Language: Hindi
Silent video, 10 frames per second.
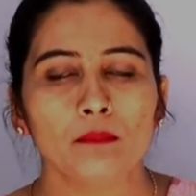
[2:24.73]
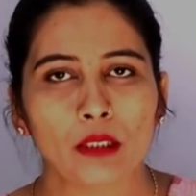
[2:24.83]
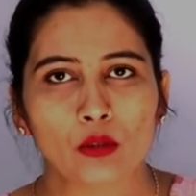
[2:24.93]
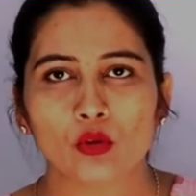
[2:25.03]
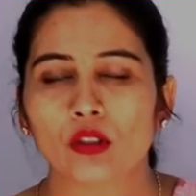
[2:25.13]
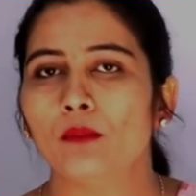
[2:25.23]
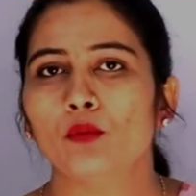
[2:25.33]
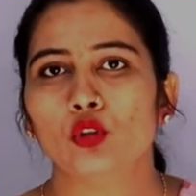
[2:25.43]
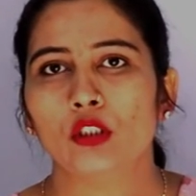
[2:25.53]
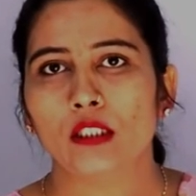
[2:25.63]
बिल्कुल कम
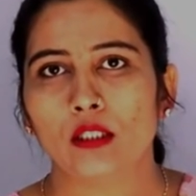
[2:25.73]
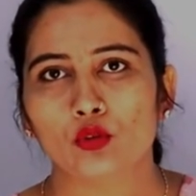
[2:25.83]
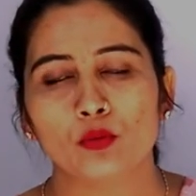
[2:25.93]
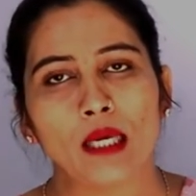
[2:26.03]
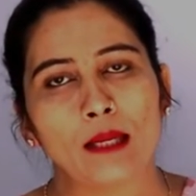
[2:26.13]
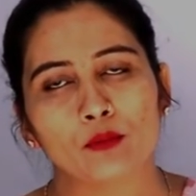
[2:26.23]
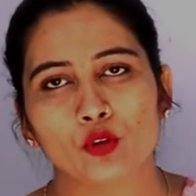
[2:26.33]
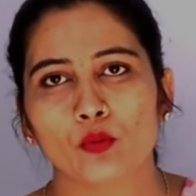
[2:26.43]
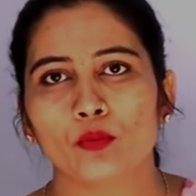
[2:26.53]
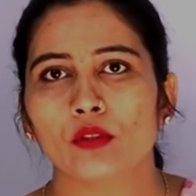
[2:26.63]
होती है उसमें
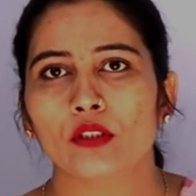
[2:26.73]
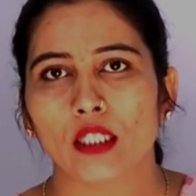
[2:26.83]
एब्जॉर्ब